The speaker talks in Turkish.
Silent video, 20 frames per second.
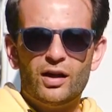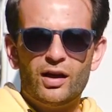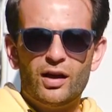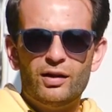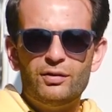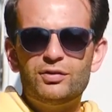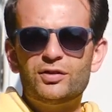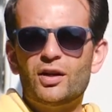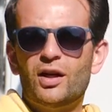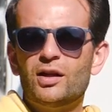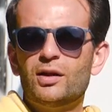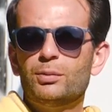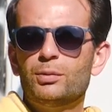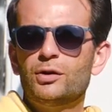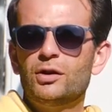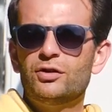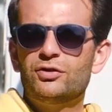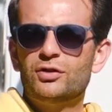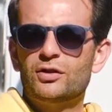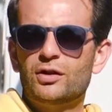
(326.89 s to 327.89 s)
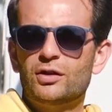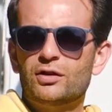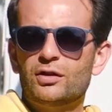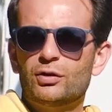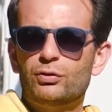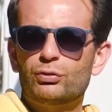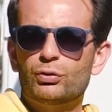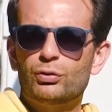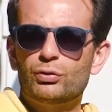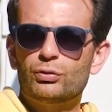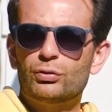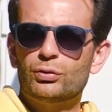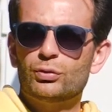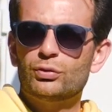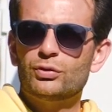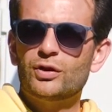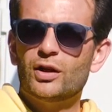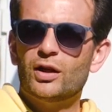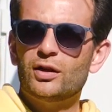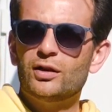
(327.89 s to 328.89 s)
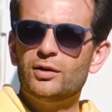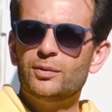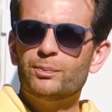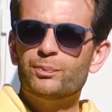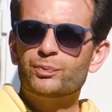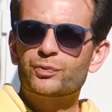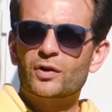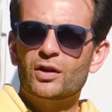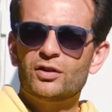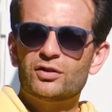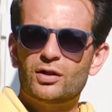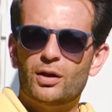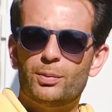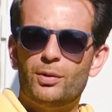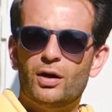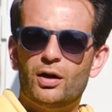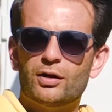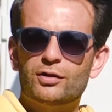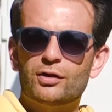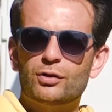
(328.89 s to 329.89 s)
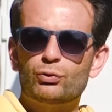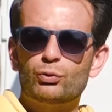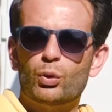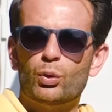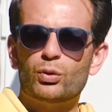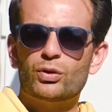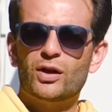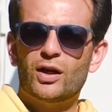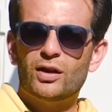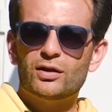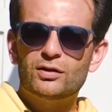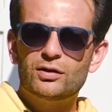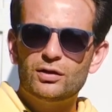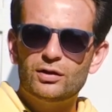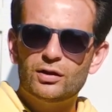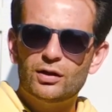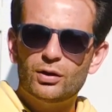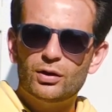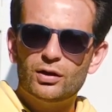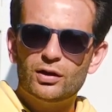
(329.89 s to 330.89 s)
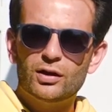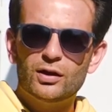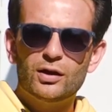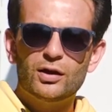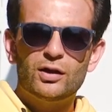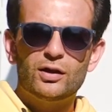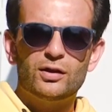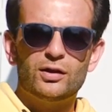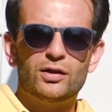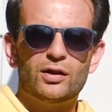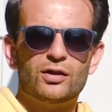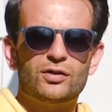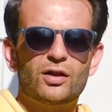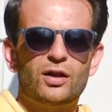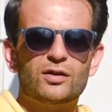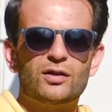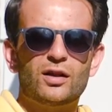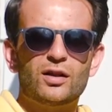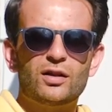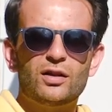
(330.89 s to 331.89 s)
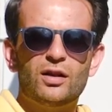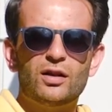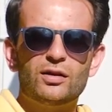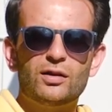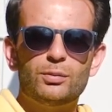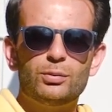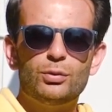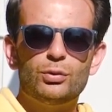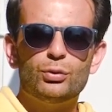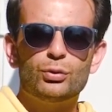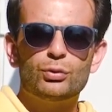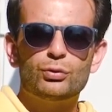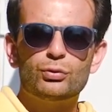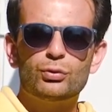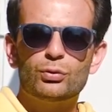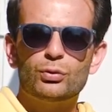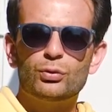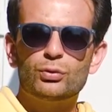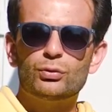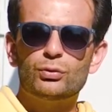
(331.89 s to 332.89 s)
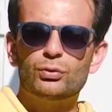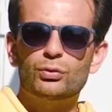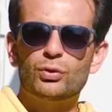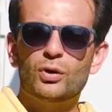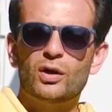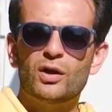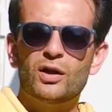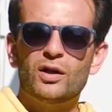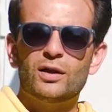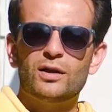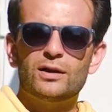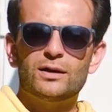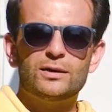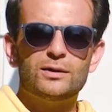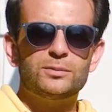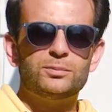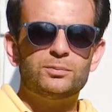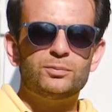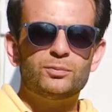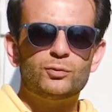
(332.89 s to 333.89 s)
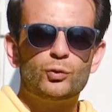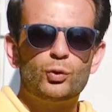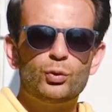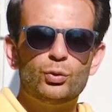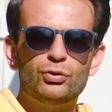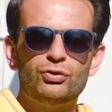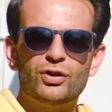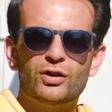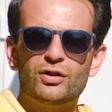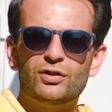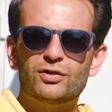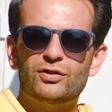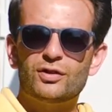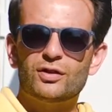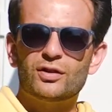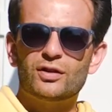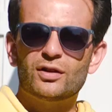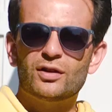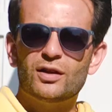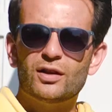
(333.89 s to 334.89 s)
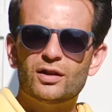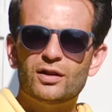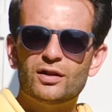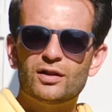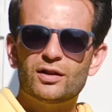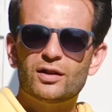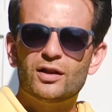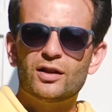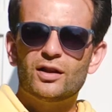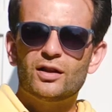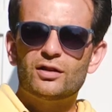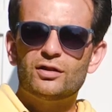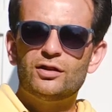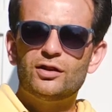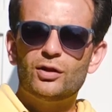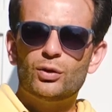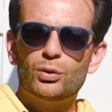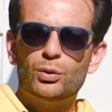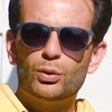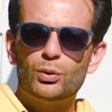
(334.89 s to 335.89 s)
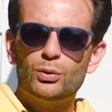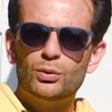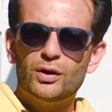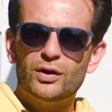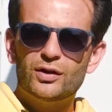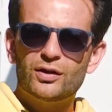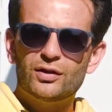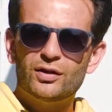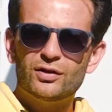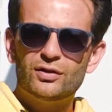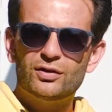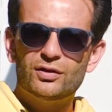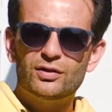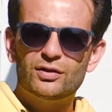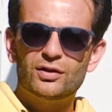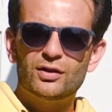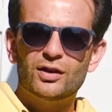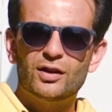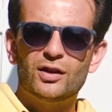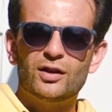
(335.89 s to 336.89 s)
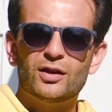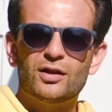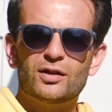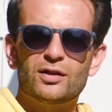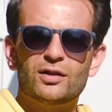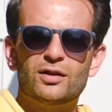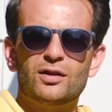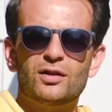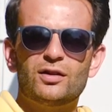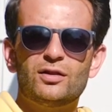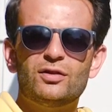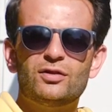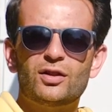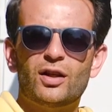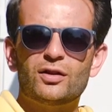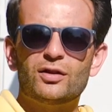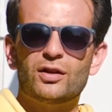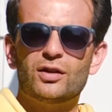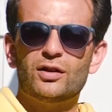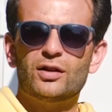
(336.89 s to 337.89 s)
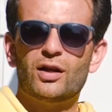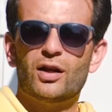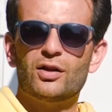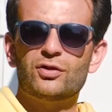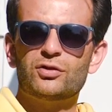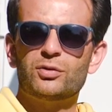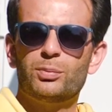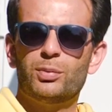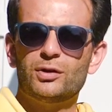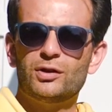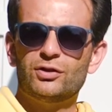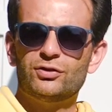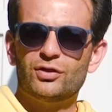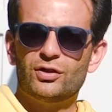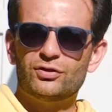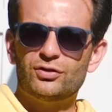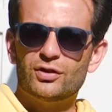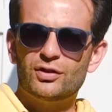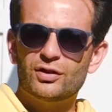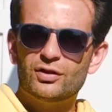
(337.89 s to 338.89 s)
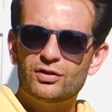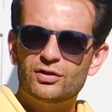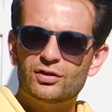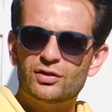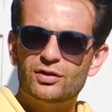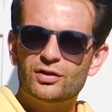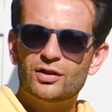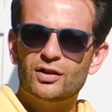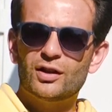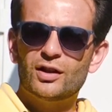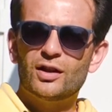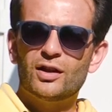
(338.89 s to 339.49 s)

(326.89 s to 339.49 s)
efsane bir değişiklik yaşıyorsunuz. Yani sabah artık çok rahatlıkla e, yataktan kalkabiliyorsunuz. Gün içerisinde diyaloglarınız, e, insanlara karşı bakış açınız,